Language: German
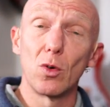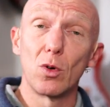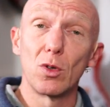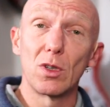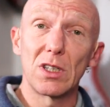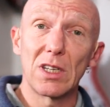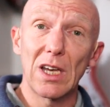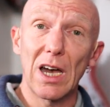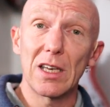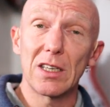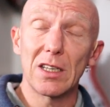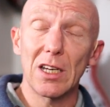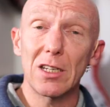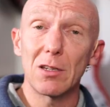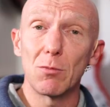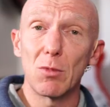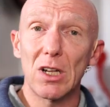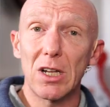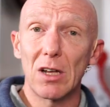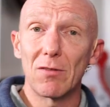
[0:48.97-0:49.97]
Und ja, ich
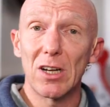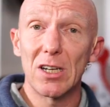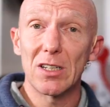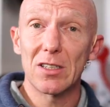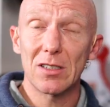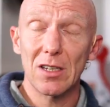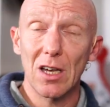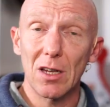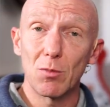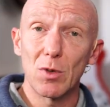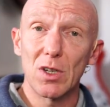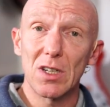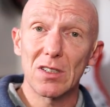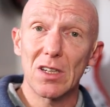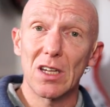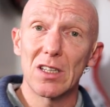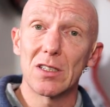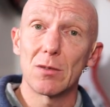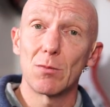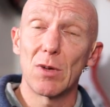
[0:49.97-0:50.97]
hatte mittlerweile Zeit, mir das
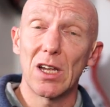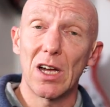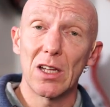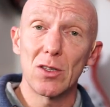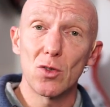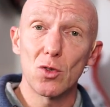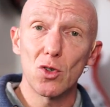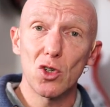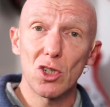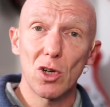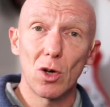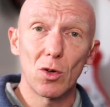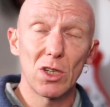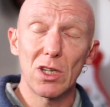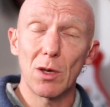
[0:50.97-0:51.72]
Ganze mal anzuschauen.